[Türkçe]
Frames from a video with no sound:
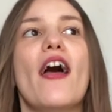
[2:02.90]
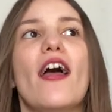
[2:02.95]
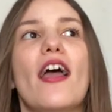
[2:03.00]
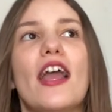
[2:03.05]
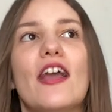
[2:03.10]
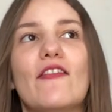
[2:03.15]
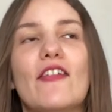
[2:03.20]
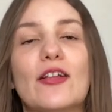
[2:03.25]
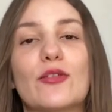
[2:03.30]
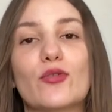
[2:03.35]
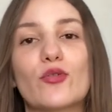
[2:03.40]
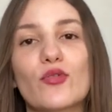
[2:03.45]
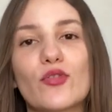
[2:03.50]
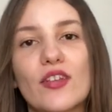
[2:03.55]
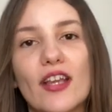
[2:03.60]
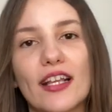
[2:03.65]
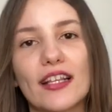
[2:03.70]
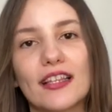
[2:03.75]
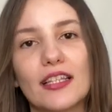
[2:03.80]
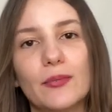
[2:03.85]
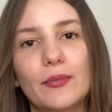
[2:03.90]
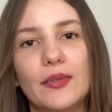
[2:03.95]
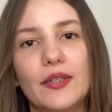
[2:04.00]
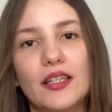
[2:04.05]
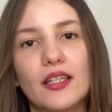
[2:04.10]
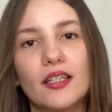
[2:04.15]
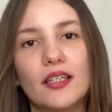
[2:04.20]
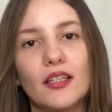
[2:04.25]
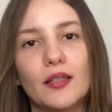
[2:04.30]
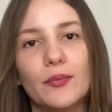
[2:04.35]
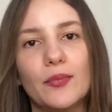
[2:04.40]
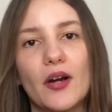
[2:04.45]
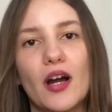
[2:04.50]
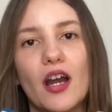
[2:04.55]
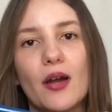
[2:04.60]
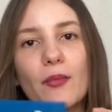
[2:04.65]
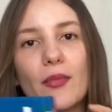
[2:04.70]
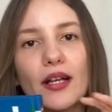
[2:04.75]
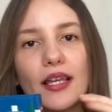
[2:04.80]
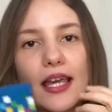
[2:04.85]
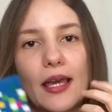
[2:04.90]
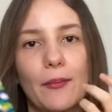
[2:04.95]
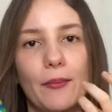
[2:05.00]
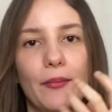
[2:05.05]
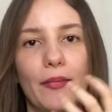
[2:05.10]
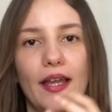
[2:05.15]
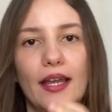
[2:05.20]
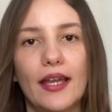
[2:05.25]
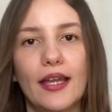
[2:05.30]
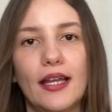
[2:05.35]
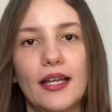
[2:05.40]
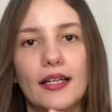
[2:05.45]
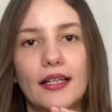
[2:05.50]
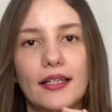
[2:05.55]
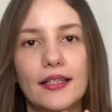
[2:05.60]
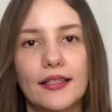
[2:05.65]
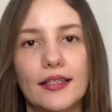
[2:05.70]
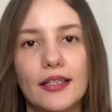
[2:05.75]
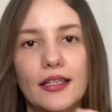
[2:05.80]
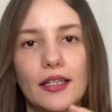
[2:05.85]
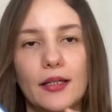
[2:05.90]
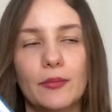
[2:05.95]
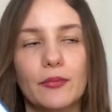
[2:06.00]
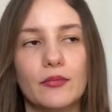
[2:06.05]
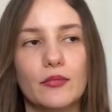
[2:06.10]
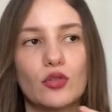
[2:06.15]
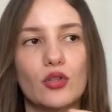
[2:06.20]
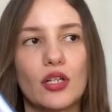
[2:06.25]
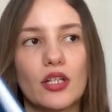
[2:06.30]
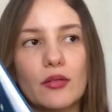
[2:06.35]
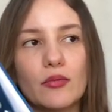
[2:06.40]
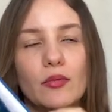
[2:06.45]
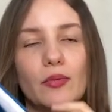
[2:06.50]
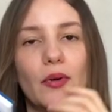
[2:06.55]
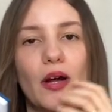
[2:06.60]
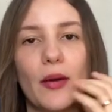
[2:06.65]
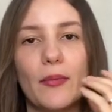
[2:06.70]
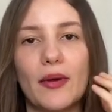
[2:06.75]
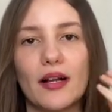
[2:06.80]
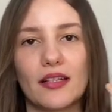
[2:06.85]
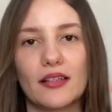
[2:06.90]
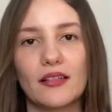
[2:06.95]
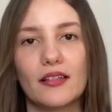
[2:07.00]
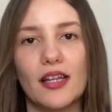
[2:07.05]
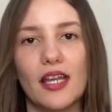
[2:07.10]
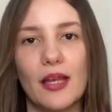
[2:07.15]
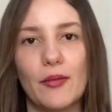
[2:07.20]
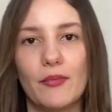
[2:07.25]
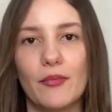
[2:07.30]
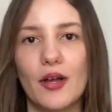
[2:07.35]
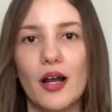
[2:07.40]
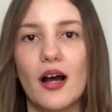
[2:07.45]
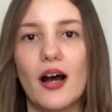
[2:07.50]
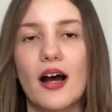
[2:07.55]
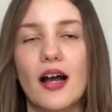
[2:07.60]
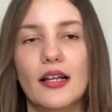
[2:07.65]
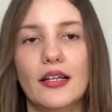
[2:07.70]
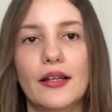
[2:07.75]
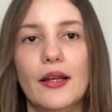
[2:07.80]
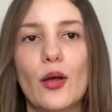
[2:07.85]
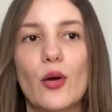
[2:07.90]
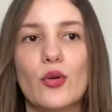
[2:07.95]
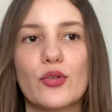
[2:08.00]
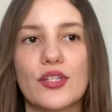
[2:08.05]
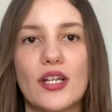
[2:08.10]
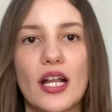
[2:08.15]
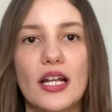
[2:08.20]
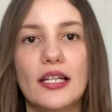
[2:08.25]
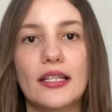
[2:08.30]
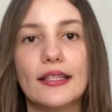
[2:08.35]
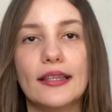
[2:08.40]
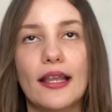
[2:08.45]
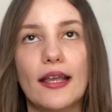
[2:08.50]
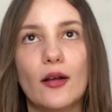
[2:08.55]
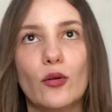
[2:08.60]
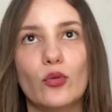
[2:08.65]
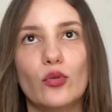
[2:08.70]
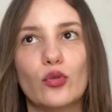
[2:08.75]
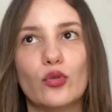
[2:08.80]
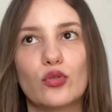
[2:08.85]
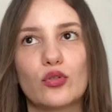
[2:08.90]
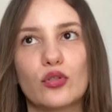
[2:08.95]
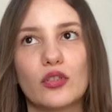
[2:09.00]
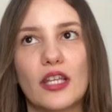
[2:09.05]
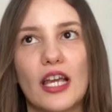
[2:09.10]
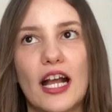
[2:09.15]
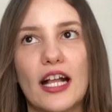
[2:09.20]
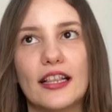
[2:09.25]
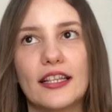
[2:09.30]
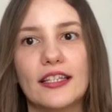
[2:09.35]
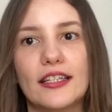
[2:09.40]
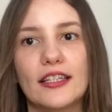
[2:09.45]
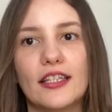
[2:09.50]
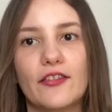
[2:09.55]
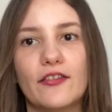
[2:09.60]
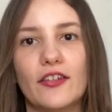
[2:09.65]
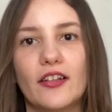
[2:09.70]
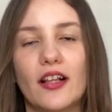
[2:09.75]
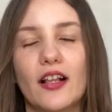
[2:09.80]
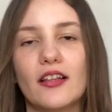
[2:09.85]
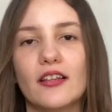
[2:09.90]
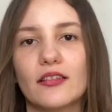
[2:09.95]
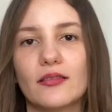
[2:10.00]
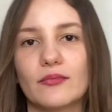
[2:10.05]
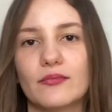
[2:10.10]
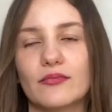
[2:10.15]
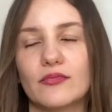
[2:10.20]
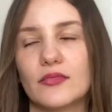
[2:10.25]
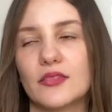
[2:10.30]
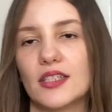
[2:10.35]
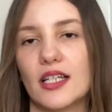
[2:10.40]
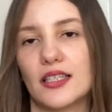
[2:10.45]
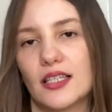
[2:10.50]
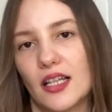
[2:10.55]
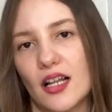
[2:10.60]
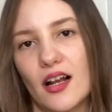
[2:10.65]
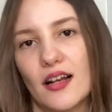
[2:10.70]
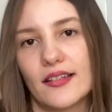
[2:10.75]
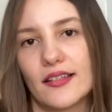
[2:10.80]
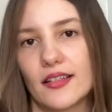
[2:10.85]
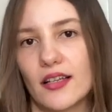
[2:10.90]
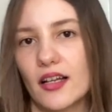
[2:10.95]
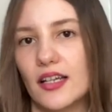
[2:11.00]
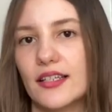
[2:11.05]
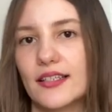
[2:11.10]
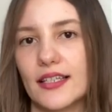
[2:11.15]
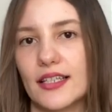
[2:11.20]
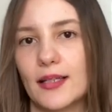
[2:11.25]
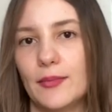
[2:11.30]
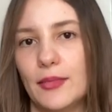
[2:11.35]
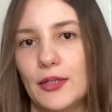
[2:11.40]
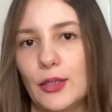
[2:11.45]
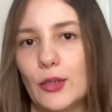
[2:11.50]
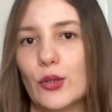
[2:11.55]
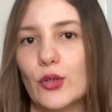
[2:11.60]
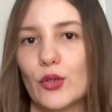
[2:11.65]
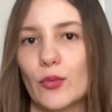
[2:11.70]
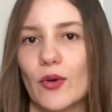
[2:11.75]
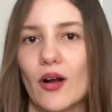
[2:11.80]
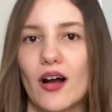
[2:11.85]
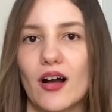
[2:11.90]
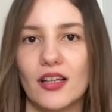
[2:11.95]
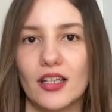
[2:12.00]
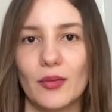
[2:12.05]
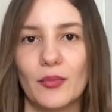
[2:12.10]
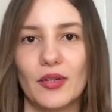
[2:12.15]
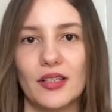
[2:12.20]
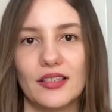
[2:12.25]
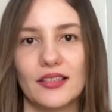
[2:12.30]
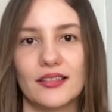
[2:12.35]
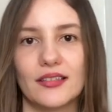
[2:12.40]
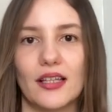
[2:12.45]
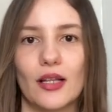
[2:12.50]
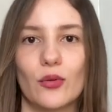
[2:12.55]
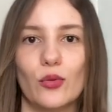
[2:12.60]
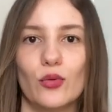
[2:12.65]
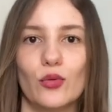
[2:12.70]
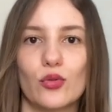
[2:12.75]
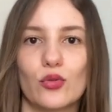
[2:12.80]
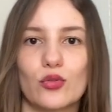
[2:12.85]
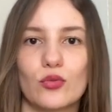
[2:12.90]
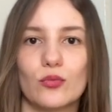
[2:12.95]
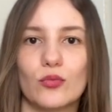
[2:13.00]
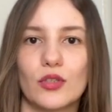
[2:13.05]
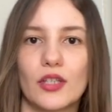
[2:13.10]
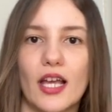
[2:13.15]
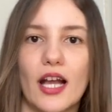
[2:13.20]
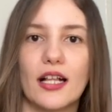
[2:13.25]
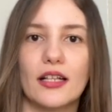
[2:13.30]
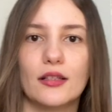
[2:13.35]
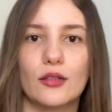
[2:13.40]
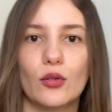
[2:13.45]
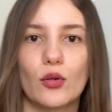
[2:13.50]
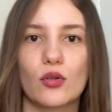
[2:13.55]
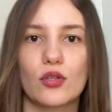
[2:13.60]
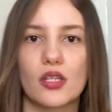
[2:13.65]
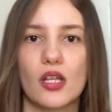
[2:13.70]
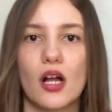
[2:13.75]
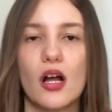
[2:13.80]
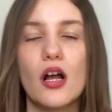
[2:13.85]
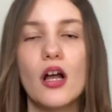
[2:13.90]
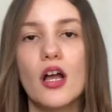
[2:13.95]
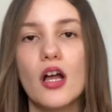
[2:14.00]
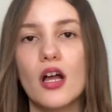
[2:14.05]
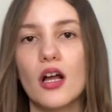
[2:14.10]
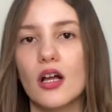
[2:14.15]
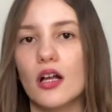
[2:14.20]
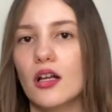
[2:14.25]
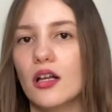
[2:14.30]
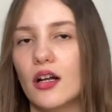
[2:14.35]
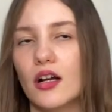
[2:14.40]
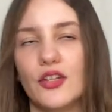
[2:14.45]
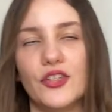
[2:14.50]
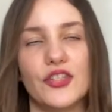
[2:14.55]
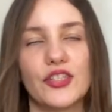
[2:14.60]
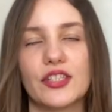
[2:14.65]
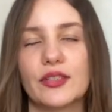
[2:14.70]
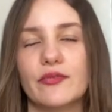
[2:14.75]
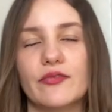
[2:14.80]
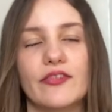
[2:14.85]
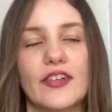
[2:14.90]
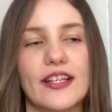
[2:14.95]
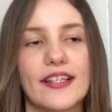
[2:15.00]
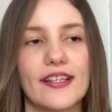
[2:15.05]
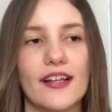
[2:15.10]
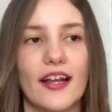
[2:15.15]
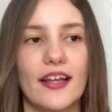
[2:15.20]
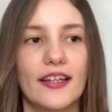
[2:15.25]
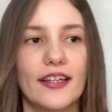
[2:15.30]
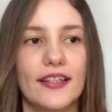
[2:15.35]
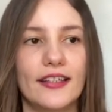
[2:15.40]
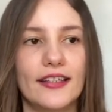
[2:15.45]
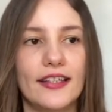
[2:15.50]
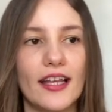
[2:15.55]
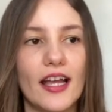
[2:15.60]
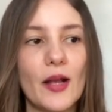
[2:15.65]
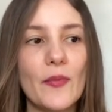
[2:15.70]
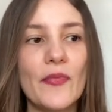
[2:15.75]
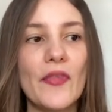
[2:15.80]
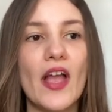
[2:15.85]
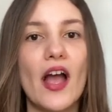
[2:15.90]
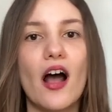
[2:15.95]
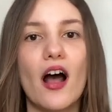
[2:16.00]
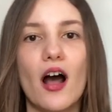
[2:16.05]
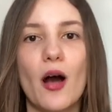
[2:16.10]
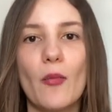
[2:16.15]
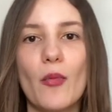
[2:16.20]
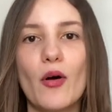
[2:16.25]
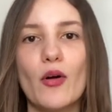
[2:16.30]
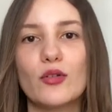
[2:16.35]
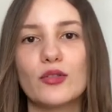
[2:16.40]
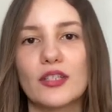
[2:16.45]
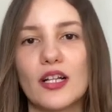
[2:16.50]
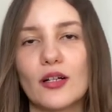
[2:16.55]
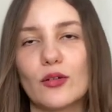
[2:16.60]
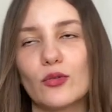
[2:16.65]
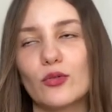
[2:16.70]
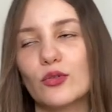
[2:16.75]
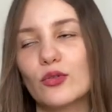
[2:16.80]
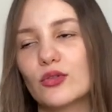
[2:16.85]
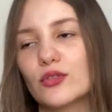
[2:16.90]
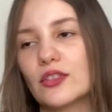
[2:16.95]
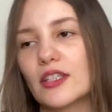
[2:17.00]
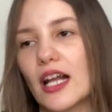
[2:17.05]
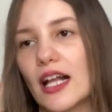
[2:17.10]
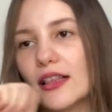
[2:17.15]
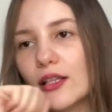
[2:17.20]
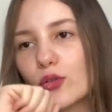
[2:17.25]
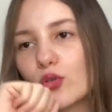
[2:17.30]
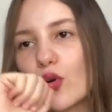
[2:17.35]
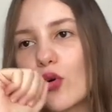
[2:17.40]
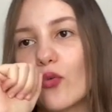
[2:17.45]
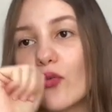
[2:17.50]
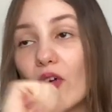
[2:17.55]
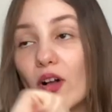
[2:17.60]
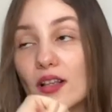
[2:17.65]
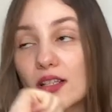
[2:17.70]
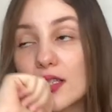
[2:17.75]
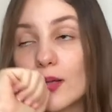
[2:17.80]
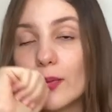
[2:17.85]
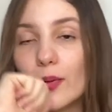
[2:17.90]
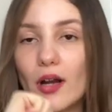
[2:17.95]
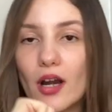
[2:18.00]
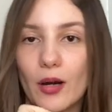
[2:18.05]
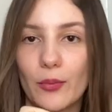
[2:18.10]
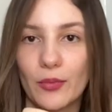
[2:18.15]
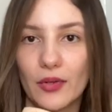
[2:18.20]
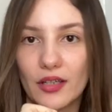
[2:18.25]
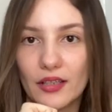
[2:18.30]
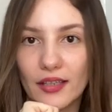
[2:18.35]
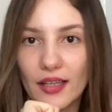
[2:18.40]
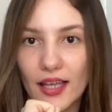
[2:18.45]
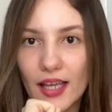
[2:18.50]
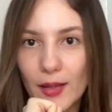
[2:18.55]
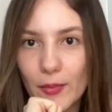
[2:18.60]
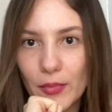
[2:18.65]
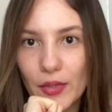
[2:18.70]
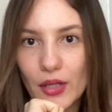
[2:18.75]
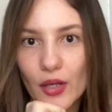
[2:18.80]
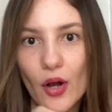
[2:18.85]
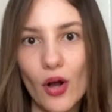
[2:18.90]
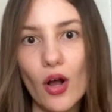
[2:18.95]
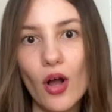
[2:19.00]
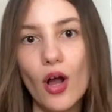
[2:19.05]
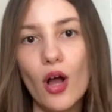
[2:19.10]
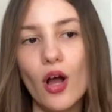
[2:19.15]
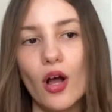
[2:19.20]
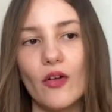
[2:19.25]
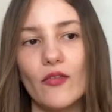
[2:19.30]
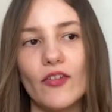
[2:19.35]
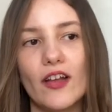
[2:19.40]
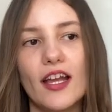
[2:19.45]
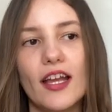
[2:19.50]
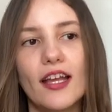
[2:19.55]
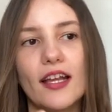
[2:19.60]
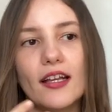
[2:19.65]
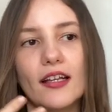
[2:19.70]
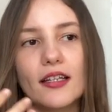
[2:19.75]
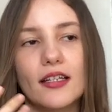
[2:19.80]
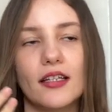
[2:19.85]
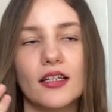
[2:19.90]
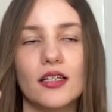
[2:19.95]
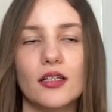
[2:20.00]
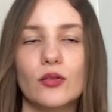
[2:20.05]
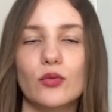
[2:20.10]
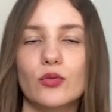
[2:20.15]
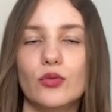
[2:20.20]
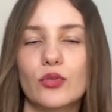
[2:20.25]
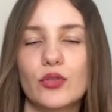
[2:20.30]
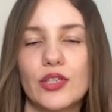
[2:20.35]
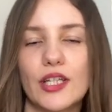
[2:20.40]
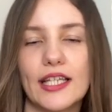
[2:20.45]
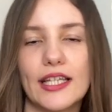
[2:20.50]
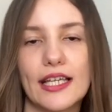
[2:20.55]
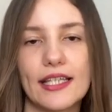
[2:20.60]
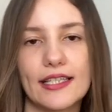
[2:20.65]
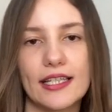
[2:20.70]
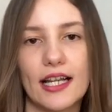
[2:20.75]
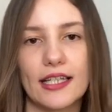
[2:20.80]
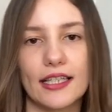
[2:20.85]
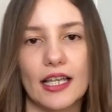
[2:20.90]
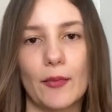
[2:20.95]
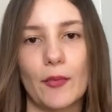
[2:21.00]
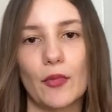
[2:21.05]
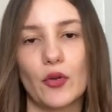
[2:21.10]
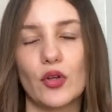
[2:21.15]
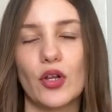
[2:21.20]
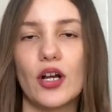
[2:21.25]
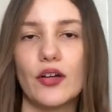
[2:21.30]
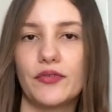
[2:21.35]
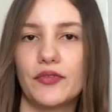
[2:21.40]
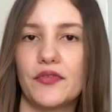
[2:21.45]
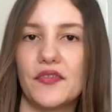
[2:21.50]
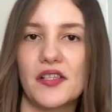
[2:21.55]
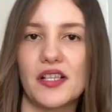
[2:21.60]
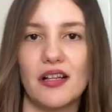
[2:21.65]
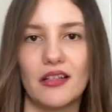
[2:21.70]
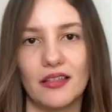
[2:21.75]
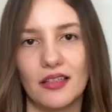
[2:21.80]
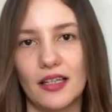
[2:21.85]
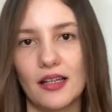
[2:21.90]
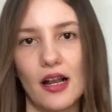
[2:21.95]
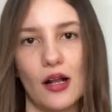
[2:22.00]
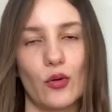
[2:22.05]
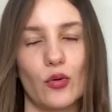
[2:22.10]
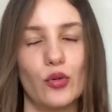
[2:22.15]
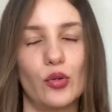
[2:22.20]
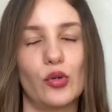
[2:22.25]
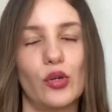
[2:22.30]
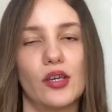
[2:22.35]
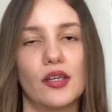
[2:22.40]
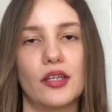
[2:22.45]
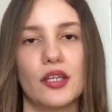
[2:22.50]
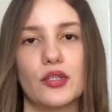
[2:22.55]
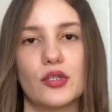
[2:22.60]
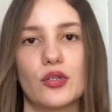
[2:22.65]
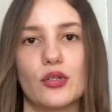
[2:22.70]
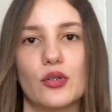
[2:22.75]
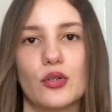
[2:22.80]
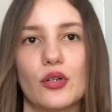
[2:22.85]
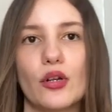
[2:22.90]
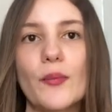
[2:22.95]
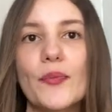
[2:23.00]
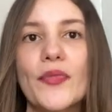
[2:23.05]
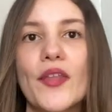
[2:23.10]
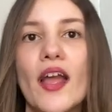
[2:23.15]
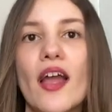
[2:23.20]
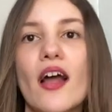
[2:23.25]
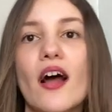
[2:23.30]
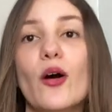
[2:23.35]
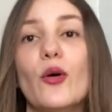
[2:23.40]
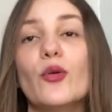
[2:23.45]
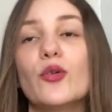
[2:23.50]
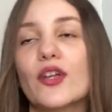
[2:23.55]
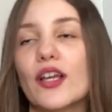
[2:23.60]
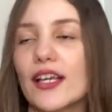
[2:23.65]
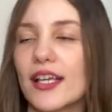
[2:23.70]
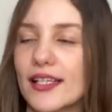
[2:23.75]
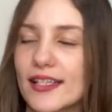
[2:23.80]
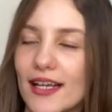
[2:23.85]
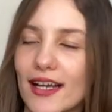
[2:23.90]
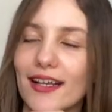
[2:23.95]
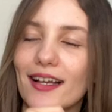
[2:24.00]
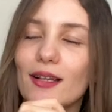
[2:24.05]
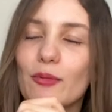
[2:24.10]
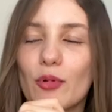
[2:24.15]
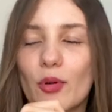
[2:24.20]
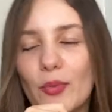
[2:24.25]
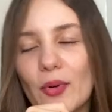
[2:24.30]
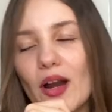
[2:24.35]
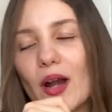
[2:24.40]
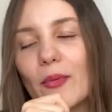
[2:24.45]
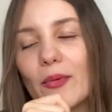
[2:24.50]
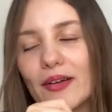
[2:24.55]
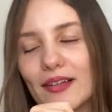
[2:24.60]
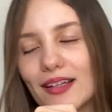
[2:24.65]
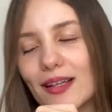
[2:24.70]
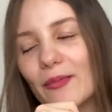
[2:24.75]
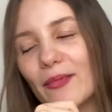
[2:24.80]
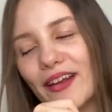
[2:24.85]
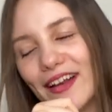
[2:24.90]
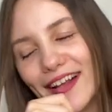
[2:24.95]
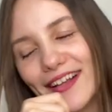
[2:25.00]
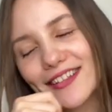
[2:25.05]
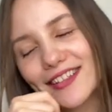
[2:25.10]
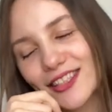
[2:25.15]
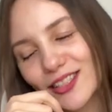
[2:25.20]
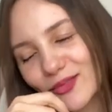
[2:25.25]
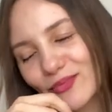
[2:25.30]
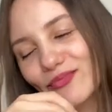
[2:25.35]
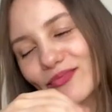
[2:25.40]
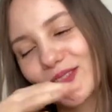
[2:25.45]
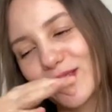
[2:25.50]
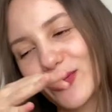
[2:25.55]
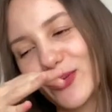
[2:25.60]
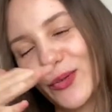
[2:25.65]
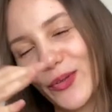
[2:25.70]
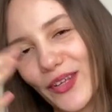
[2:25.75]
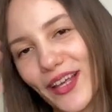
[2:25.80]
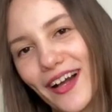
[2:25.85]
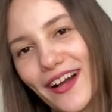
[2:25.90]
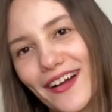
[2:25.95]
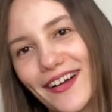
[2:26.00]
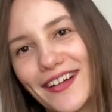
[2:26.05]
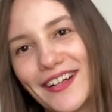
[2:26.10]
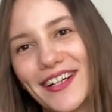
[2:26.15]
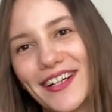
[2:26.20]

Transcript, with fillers: Evet sürekli bir parmak emme, ellerini sürekli bir parmaklarını emme halinde. Özellikle uykusu geldiğinde falan zaten artık ayırt edebiliyorum ağlamalarından uykusu mu geldi yoksa e, acıktım vesaire diye. Ama özel uykusu geldiğinde çok fazla parmağını emiyor ve e, uykuya geçerken ben onu hafif sallayarak uykuya geçiriyorum. Uykuya geçerken böyle parmağını emerek uya